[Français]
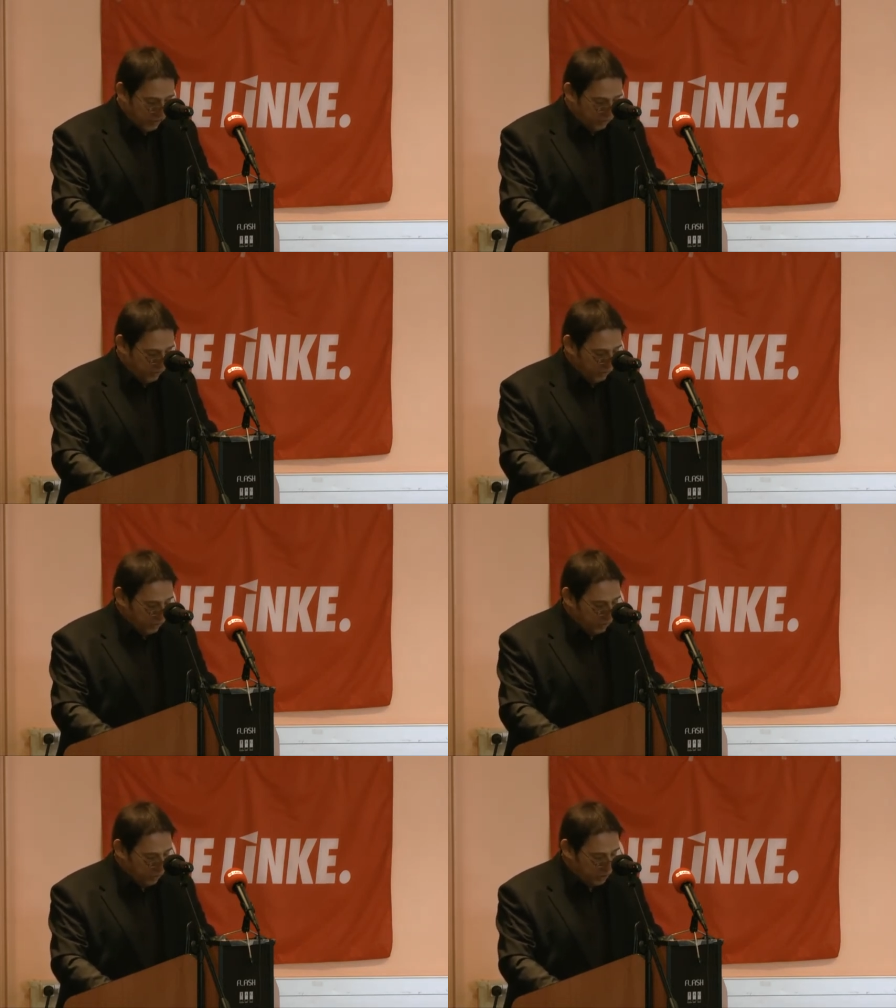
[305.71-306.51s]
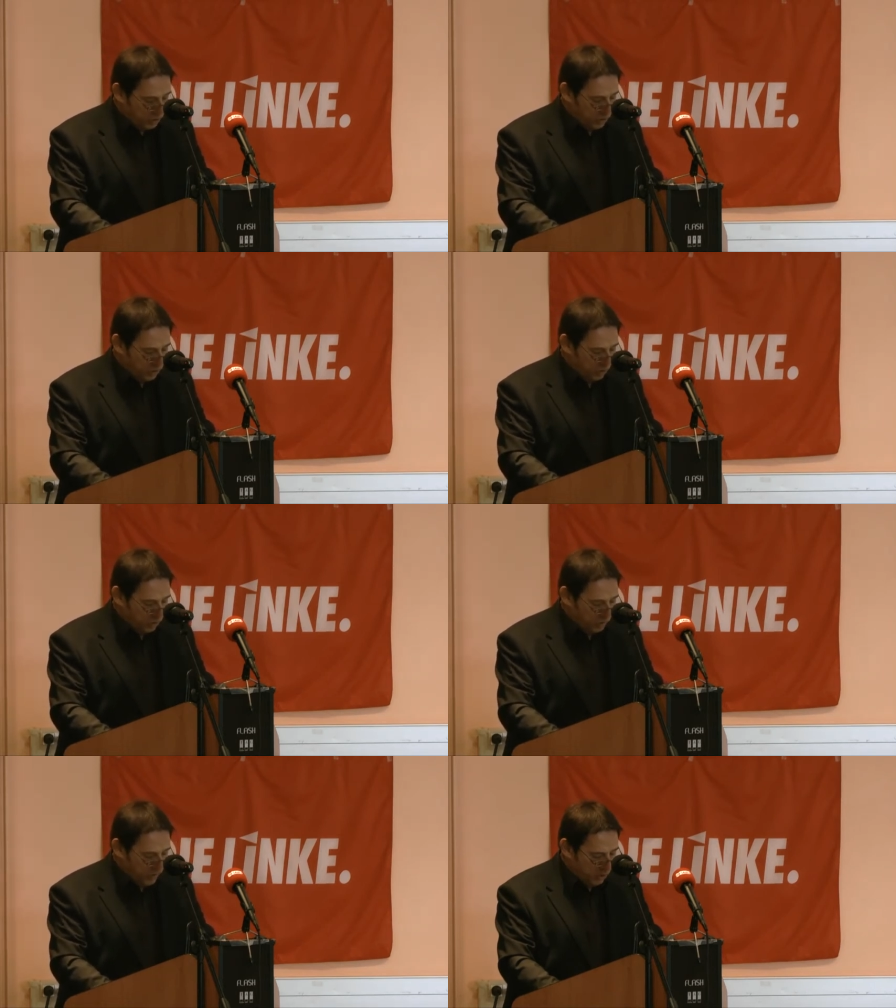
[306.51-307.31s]
du Front de gauche,
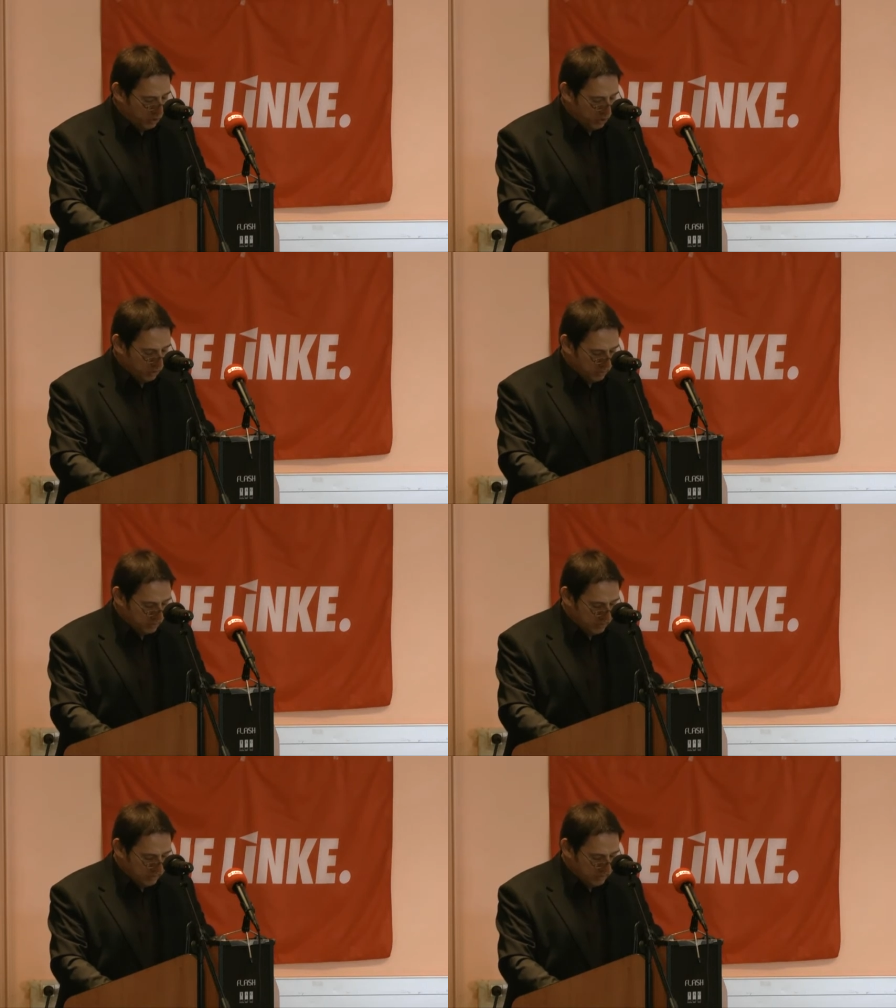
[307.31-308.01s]
Jean-Luc Mélenchon,